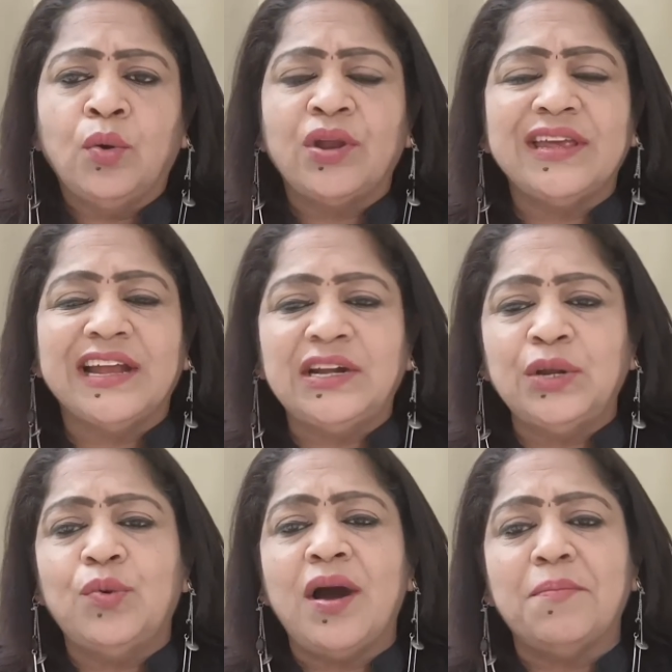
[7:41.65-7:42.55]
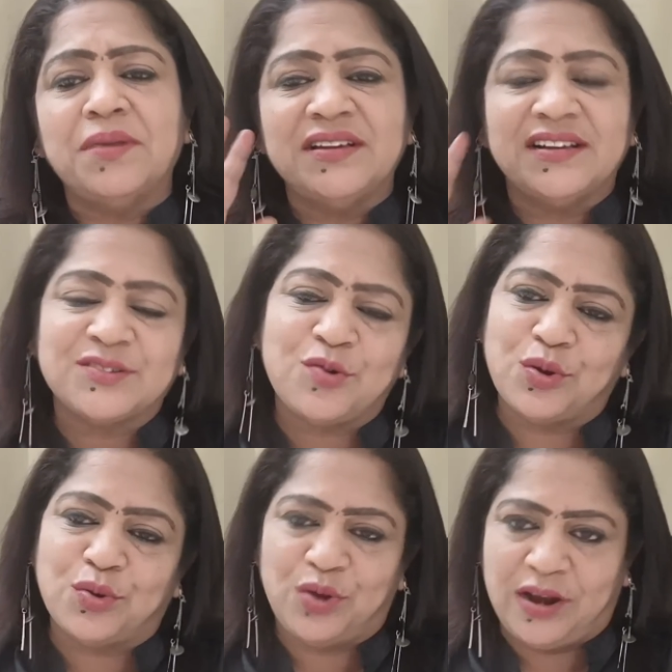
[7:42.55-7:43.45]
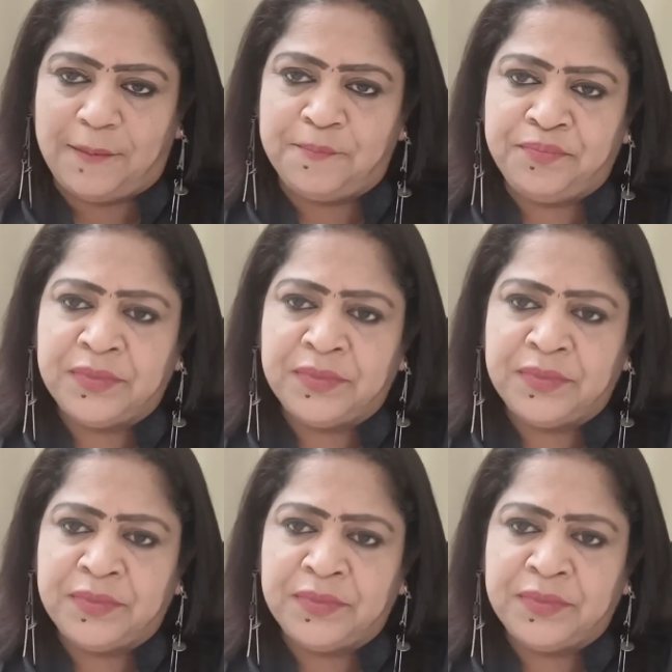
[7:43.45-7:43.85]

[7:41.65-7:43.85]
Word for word: ஒரு எட்டு ரூபா ஐம்பது காசுக்கு உங்களுக்கு கொடுக்கலாம்